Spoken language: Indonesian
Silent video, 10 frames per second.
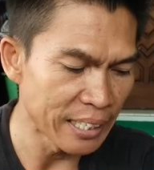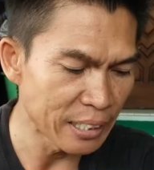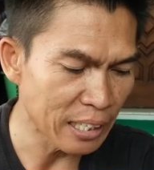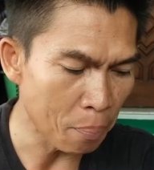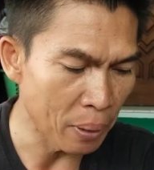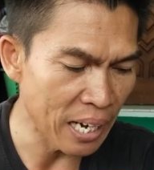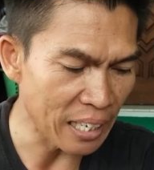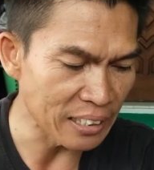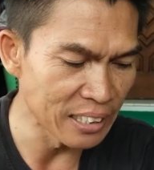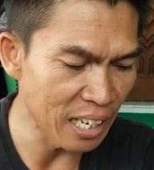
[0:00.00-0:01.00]
ini kan
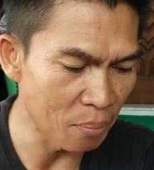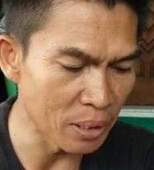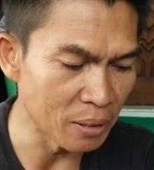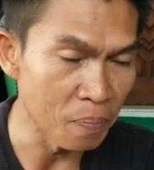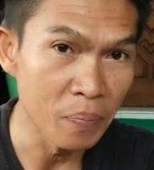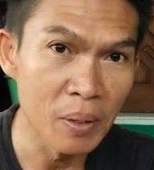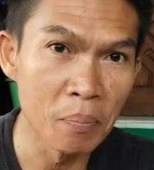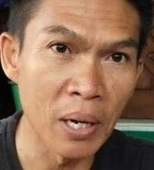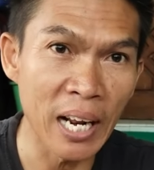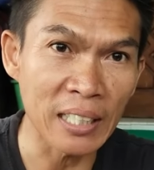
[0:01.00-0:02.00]
bereaksi di dalam ini
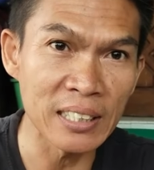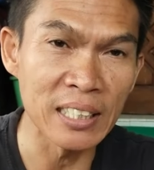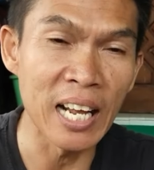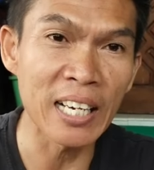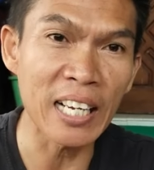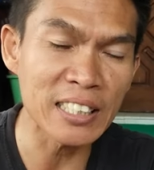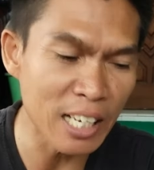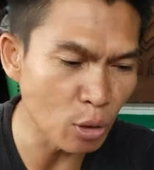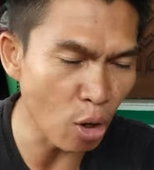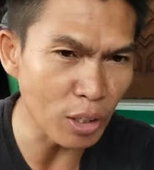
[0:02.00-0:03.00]
bereaksi nah
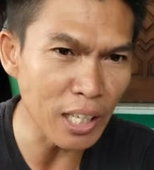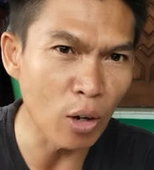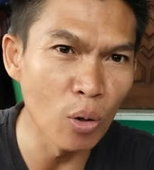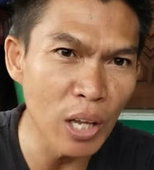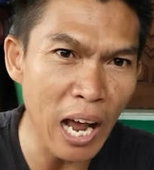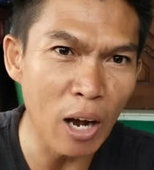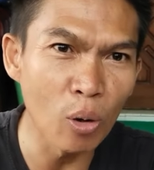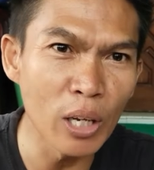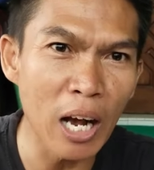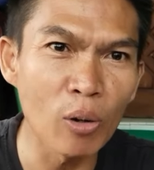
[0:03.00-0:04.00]
reaksinya itu kalau kita
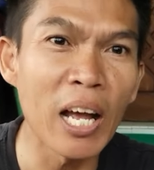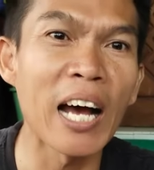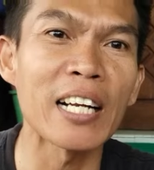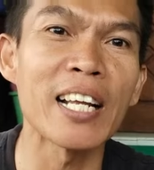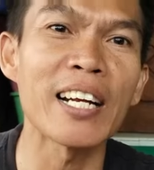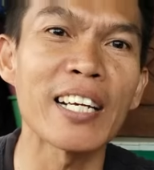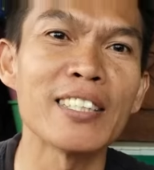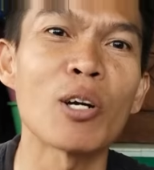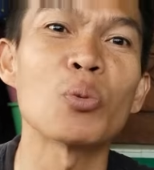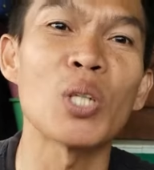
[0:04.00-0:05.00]
goyang goyang goyang akhirnya
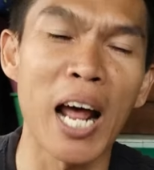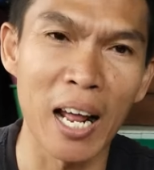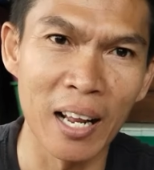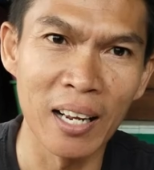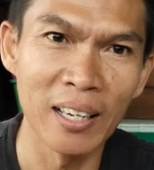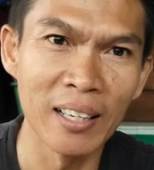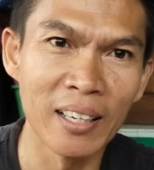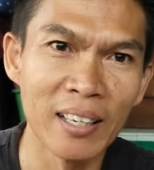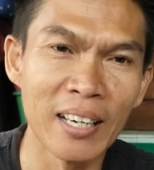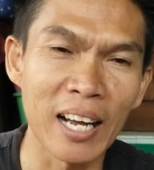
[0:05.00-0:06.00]
reaksinya rusak
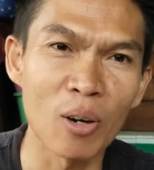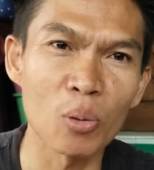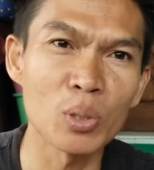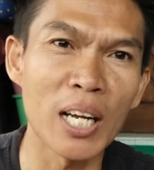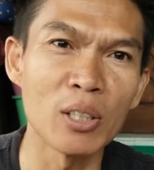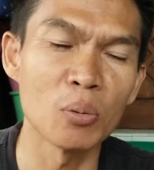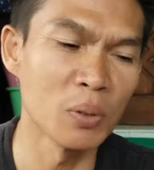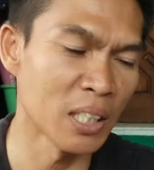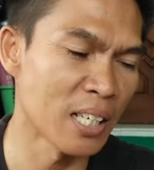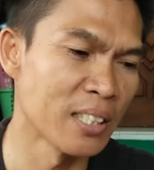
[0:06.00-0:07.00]
lah kalau rusak itu
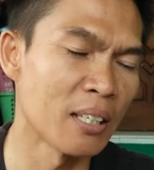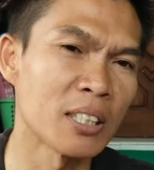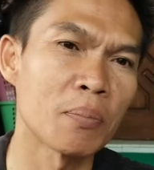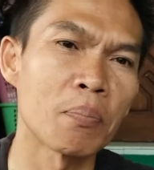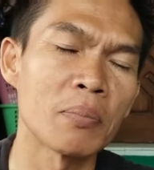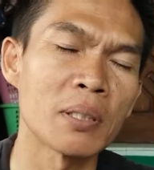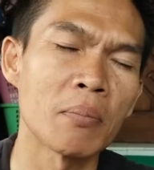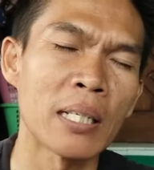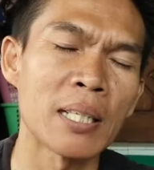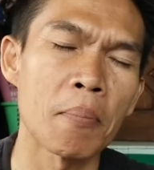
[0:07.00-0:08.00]
dia, dia
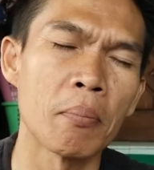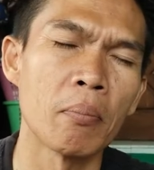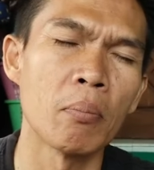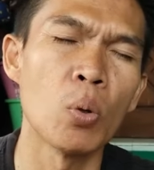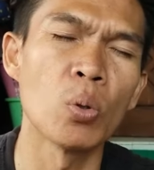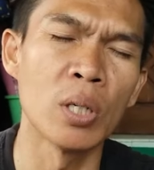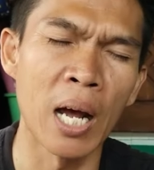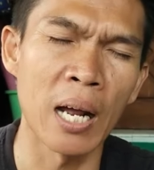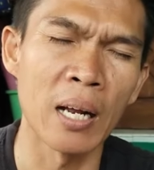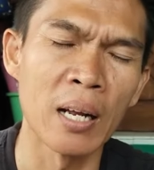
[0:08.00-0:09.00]
semacam
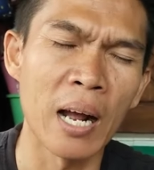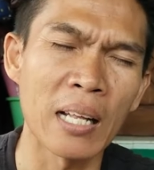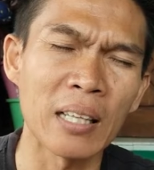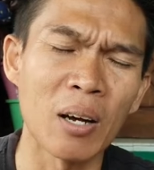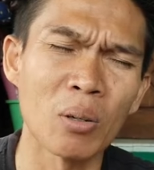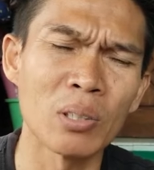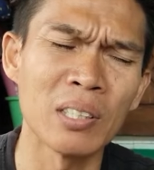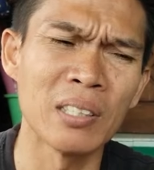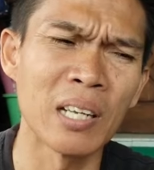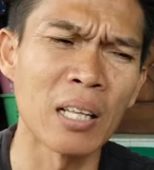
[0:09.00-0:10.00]
muda atau
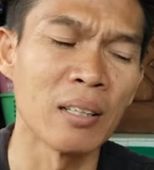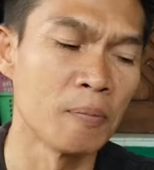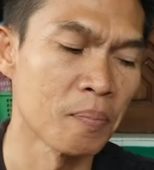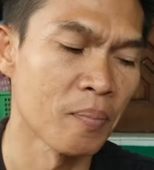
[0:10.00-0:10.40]
tidak